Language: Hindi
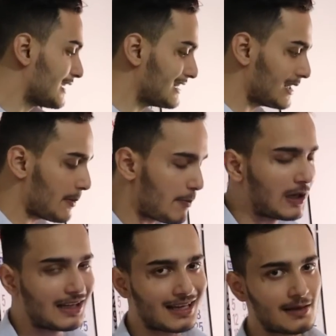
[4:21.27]
किसी भी
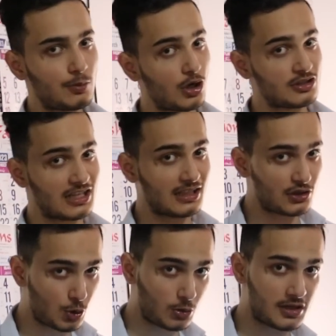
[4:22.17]
बिल्ड के लिए बहुत ज्यादा
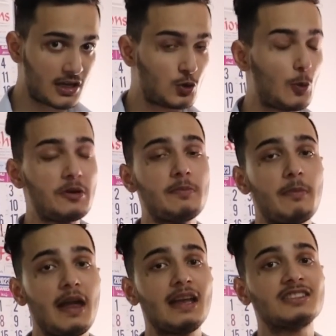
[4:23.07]
जरूरी है जो भी
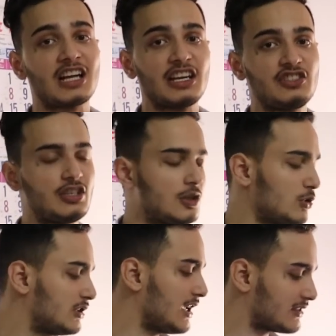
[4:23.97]
मेन सारी चीजें
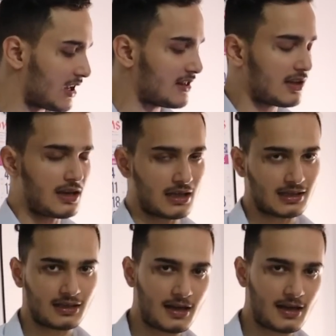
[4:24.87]
होती है इसके अंदर ही आता है